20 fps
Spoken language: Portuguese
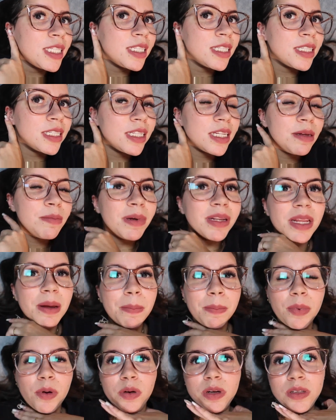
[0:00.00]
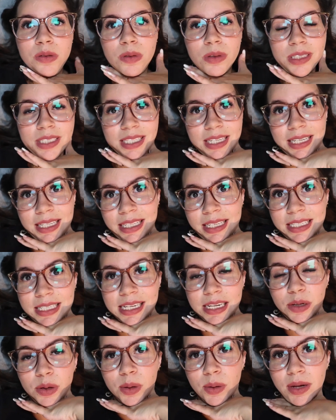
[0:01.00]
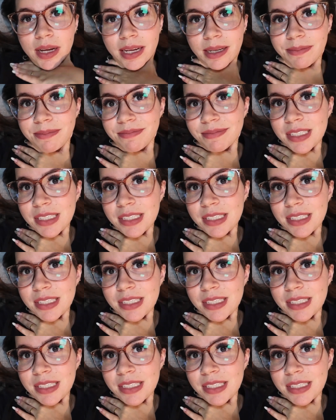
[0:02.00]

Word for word: isso assim, pra depois, quando cicatrizar, colocar.